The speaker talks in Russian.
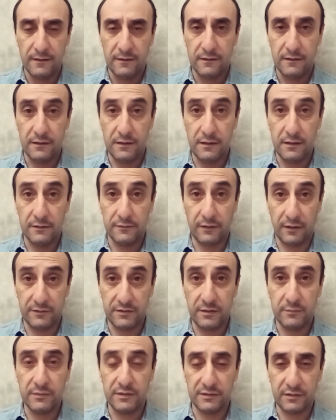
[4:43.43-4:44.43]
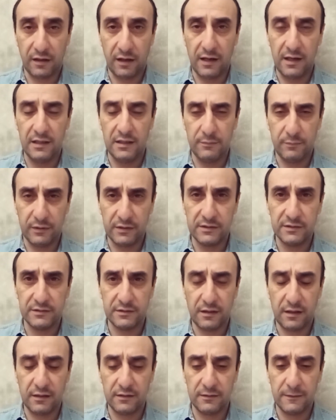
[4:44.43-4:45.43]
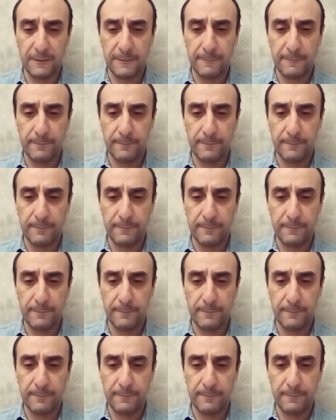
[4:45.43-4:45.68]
И затем Израиль и Пакистан,